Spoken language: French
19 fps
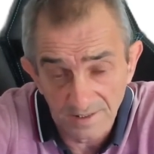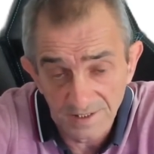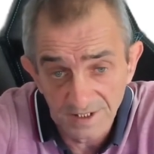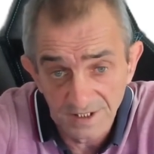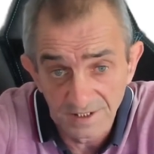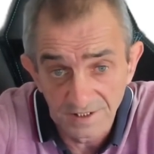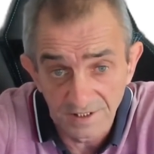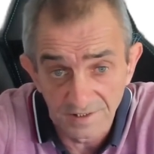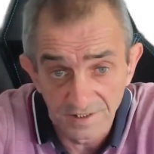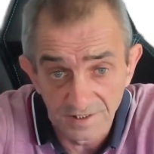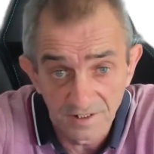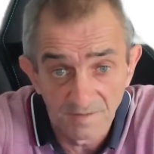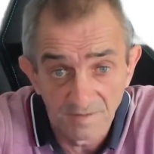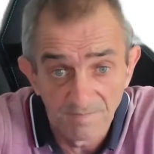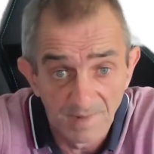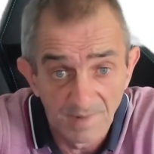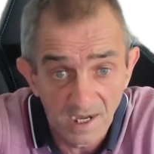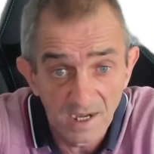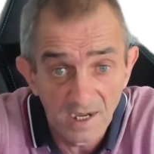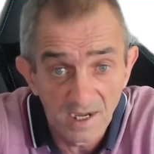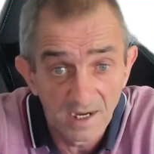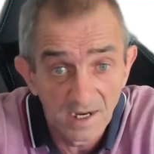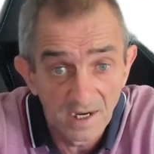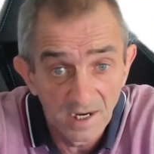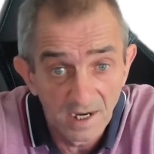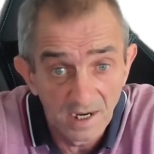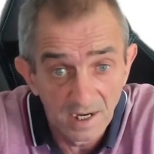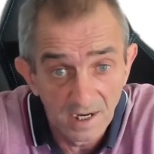c'est-à-dire par
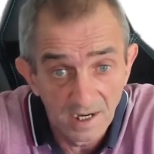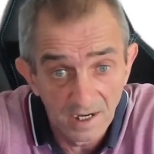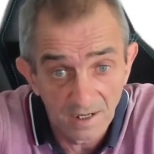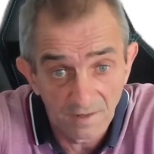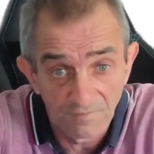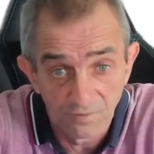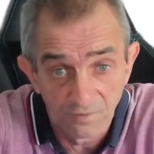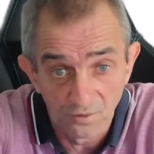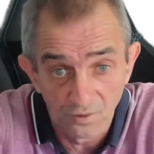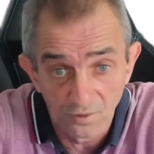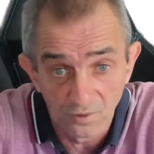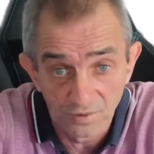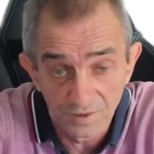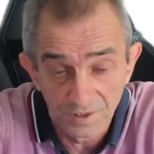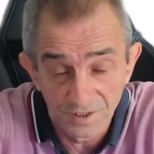airflow.